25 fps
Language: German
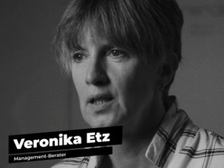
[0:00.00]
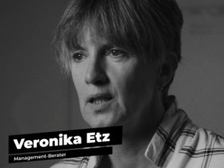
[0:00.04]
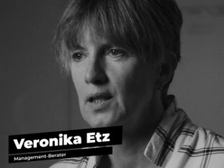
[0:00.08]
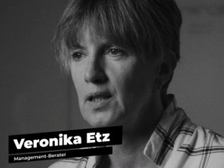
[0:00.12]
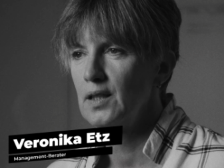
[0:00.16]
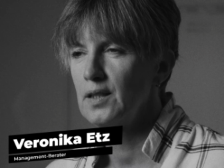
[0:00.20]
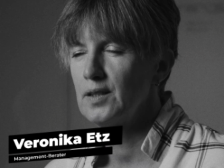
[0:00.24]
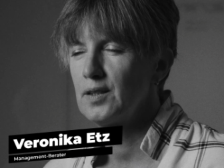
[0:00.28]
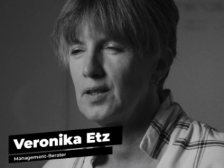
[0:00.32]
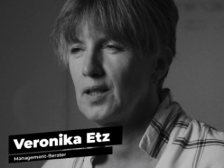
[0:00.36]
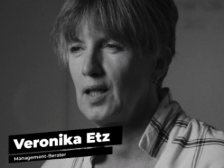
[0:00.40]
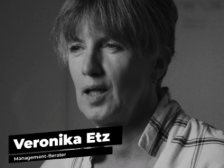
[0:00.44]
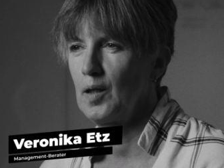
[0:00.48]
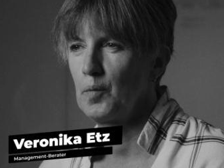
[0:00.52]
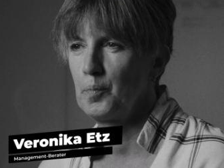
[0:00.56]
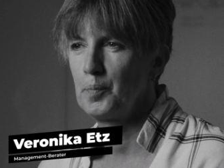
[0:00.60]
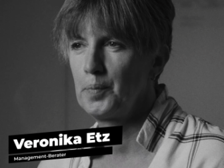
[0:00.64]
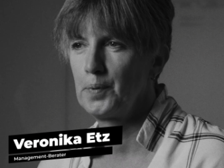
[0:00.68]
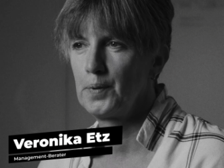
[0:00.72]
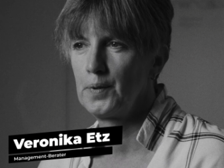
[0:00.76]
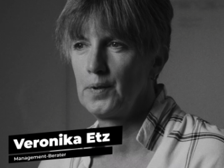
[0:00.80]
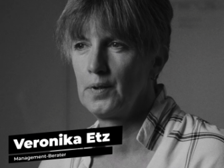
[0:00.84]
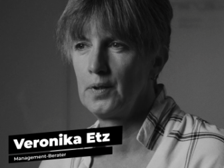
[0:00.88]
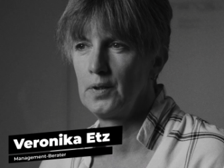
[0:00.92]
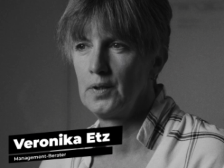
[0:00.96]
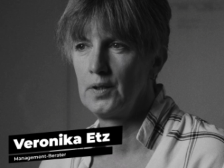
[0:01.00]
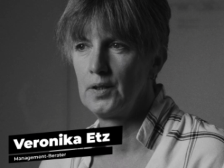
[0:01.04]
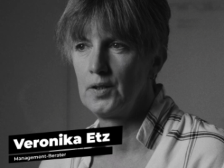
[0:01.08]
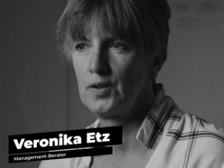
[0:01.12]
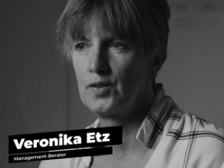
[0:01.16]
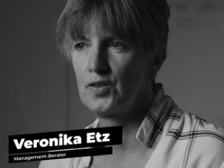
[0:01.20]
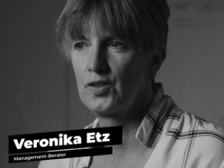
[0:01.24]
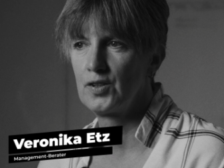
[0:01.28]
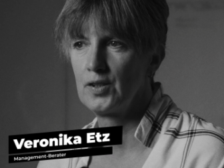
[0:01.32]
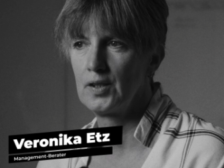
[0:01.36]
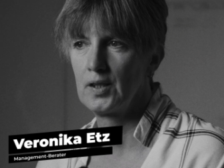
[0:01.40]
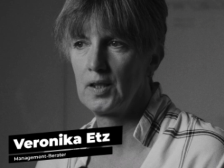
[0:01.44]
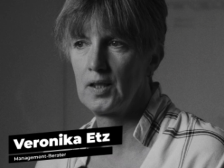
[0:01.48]
Ich habe
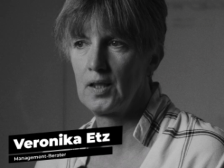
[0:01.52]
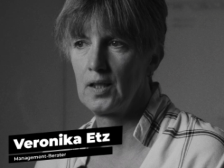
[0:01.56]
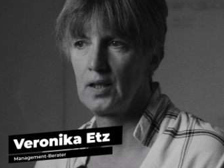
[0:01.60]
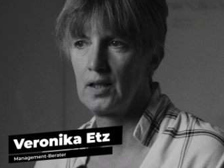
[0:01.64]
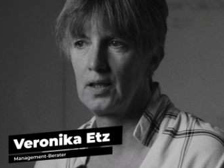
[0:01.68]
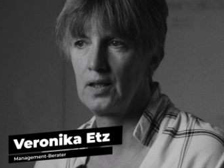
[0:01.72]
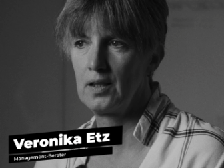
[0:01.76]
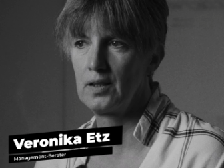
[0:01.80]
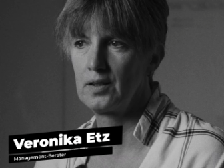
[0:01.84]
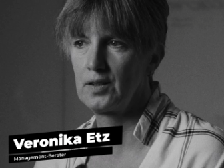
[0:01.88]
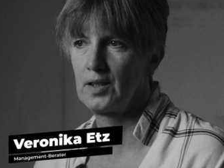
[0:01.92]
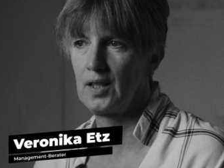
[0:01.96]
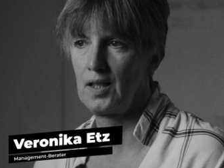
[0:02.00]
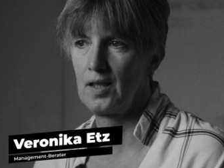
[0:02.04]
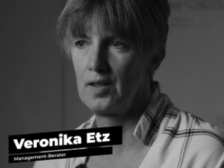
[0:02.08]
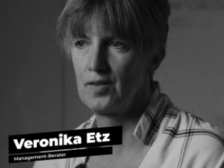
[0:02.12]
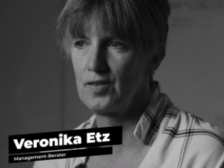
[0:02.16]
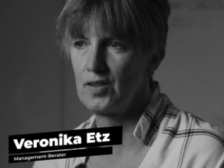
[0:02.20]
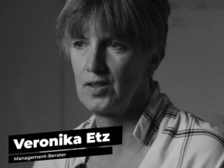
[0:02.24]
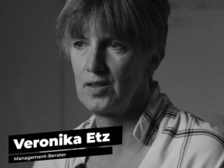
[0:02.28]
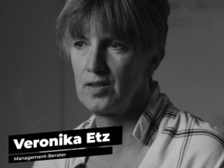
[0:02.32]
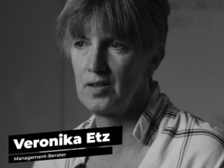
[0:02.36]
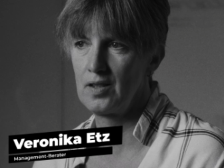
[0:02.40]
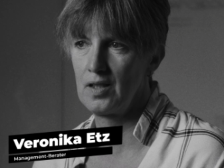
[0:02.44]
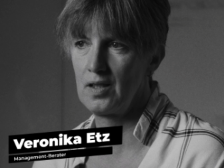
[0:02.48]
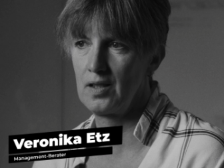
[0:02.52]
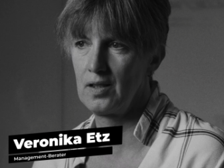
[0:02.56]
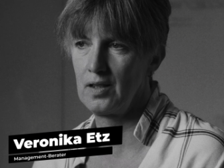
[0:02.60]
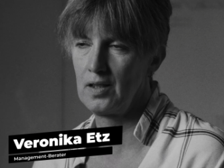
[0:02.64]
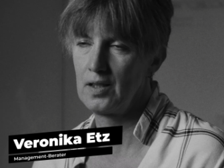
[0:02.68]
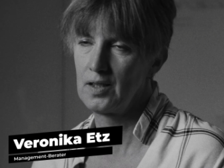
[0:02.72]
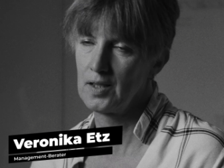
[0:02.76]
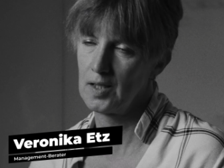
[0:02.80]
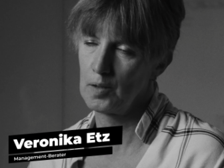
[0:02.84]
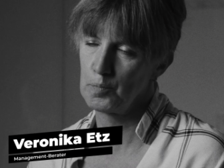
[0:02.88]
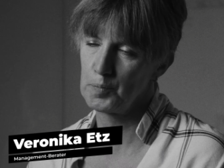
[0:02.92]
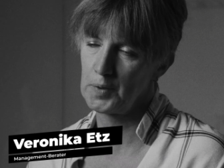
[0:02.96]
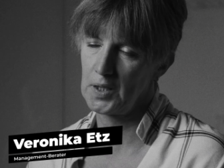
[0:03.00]
circa 30 Jahre,
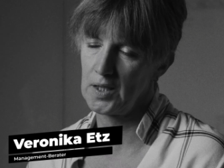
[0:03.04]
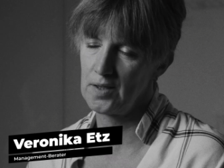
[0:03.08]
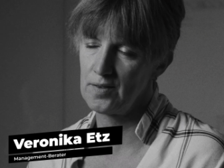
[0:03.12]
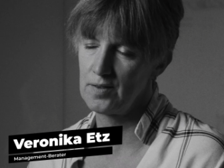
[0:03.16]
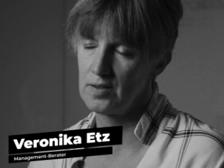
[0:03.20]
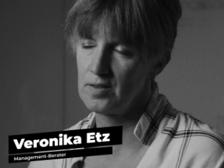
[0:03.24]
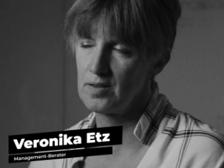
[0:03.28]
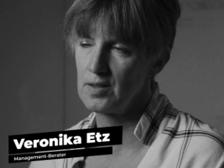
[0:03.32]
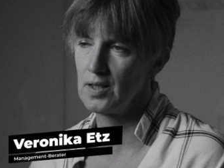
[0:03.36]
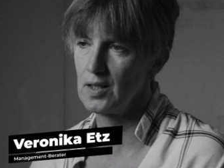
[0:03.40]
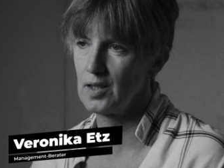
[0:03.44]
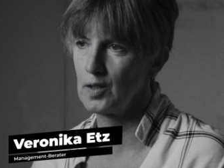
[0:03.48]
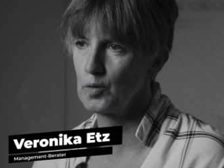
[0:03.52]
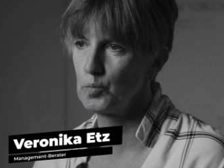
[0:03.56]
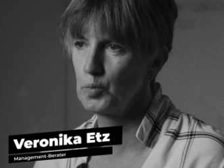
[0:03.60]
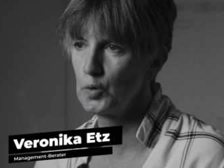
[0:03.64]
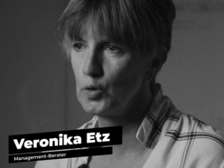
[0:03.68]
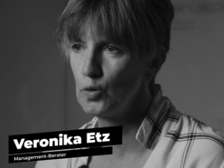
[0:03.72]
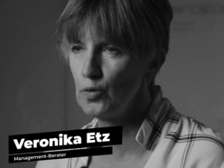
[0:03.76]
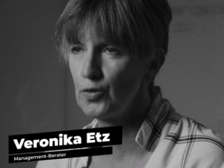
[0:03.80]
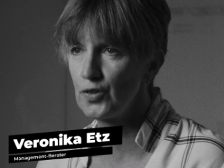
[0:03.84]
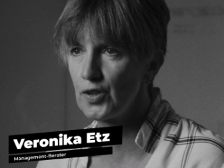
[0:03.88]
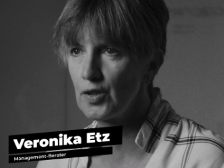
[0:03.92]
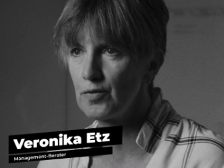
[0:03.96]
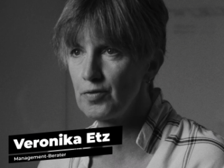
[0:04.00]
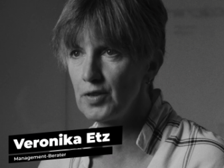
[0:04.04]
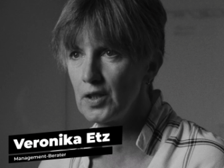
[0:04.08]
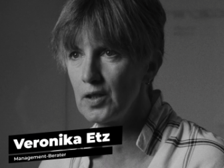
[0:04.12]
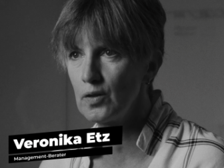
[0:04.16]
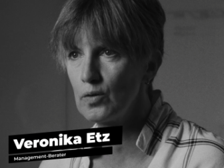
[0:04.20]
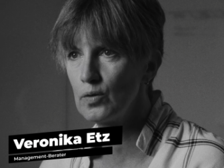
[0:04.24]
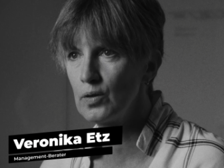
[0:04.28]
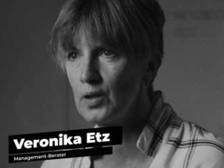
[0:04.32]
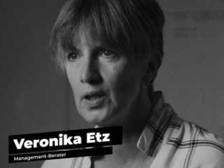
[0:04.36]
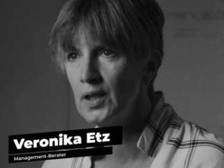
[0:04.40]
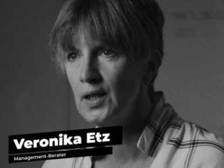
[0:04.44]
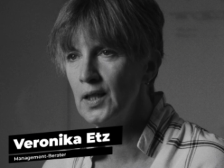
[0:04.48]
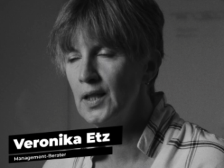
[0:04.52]
knapp 30 Jahre
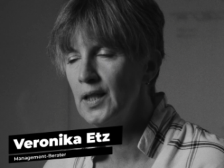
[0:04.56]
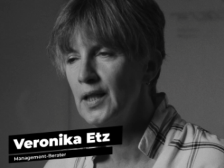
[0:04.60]
Berufserfahrung